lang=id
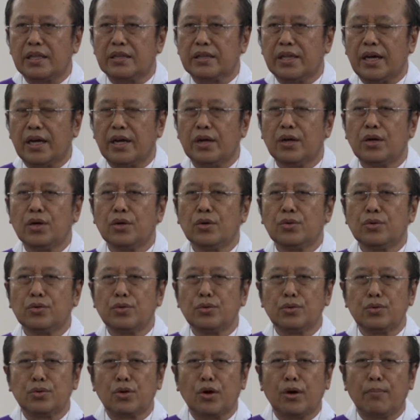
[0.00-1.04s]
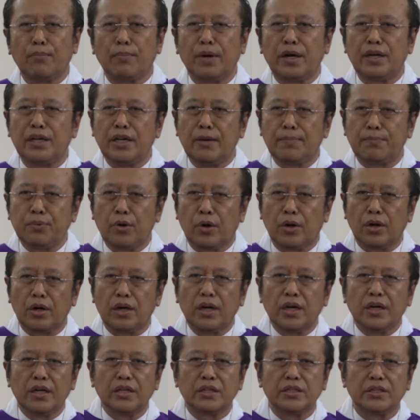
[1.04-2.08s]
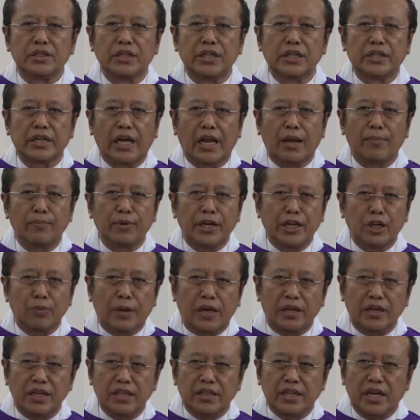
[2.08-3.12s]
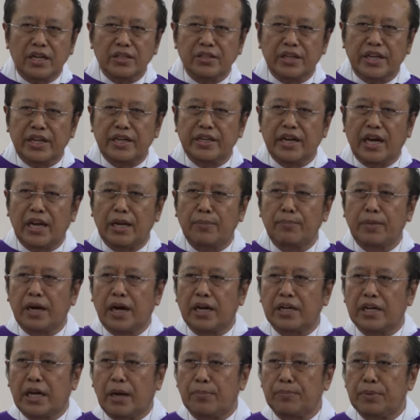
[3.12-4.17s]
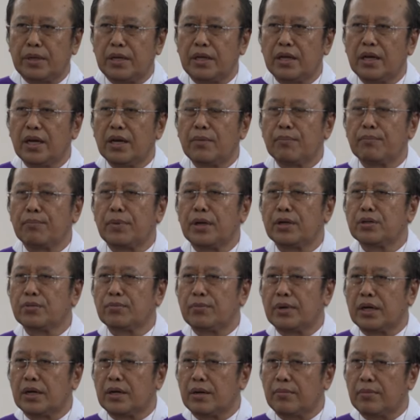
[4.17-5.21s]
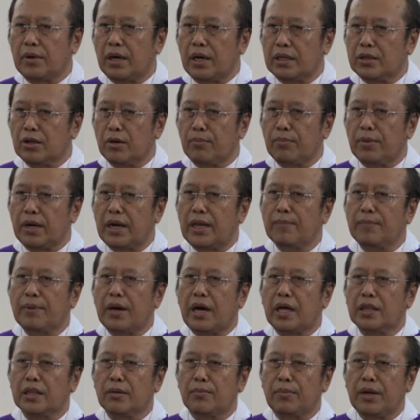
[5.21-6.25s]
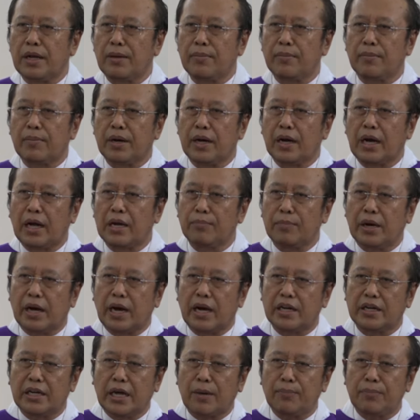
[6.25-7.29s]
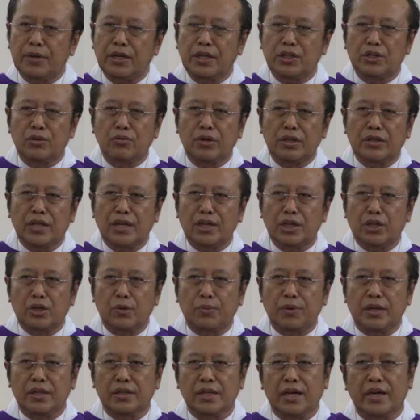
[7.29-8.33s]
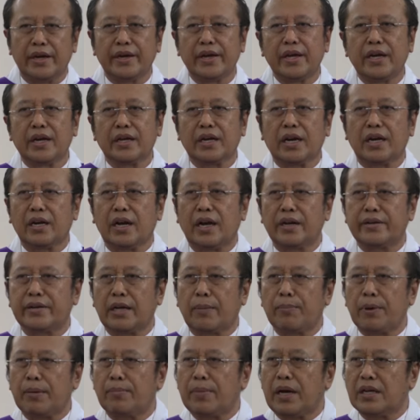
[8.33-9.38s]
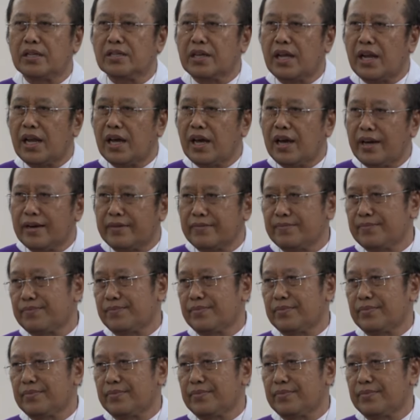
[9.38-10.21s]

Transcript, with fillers: kita untuk menghibur di dalam kehidupan kita seringkali menghadapi atau melim, atau melim, menghadapi kesulitan hidup kita karena ada permasalahan.